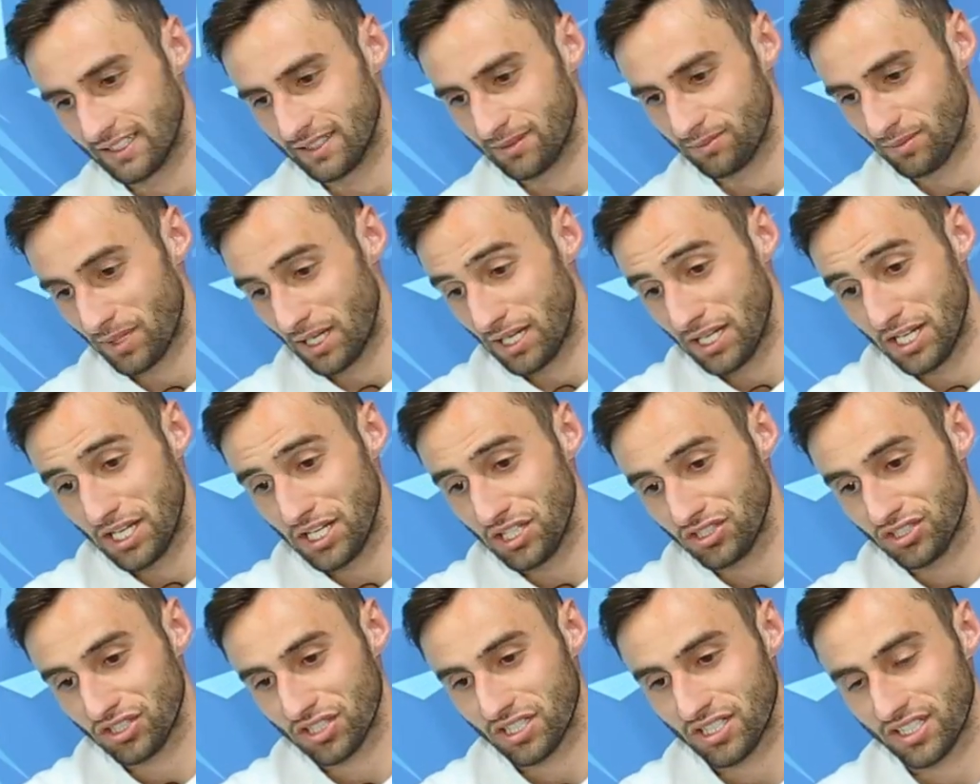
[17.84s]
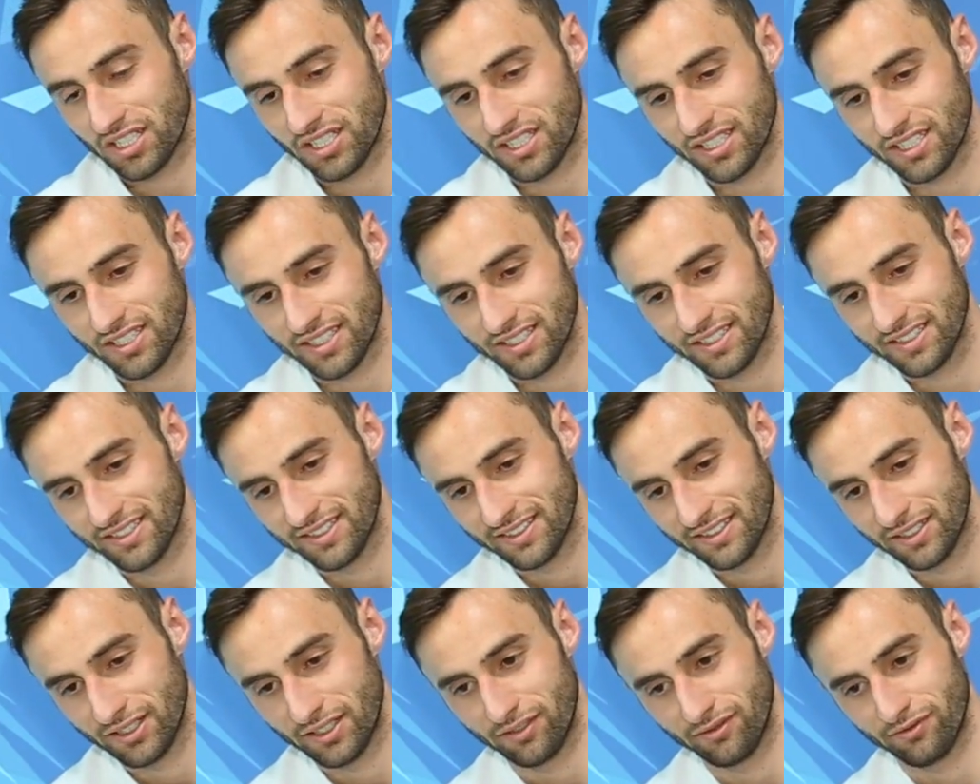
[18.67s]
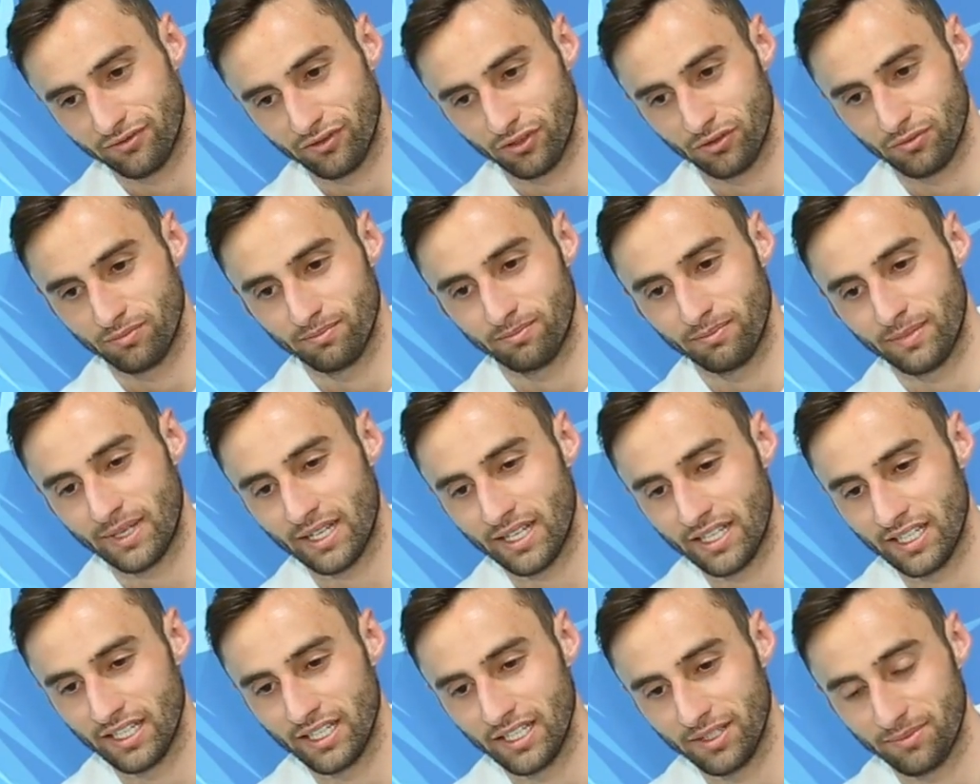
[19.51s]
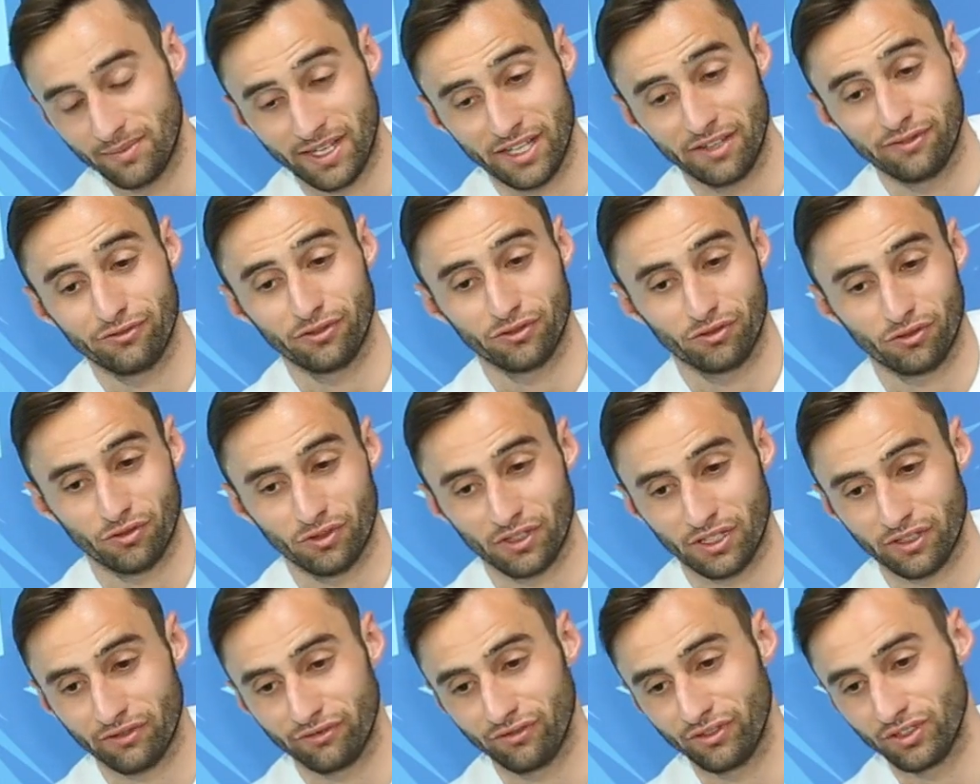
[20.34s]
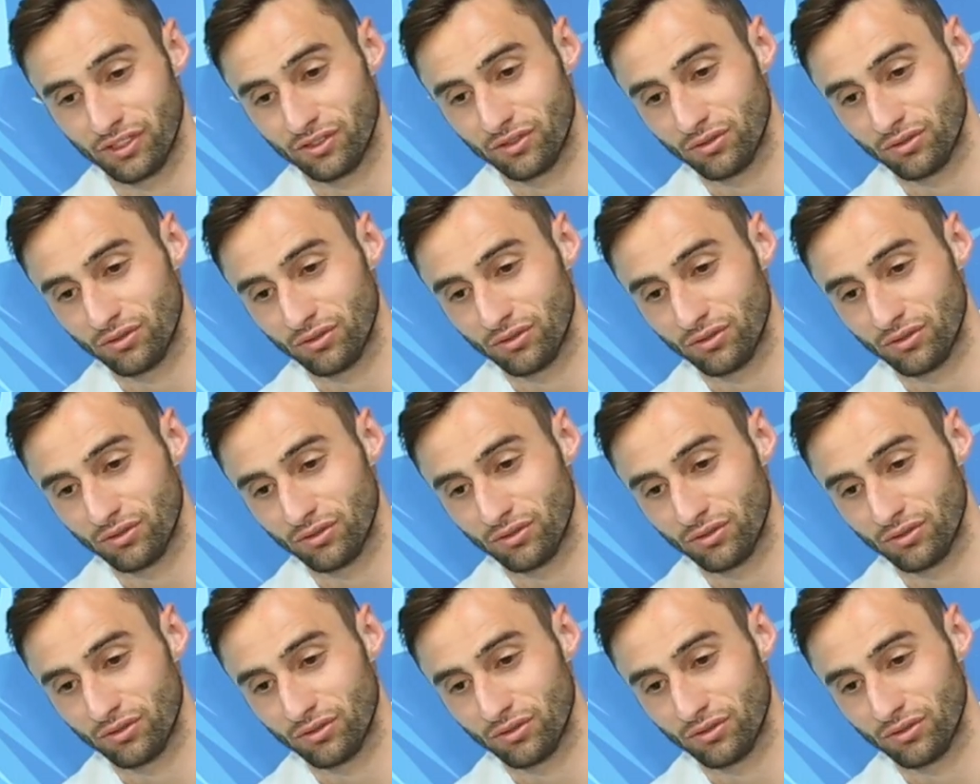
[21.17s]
болельщика, Фото, мои, мои фотографии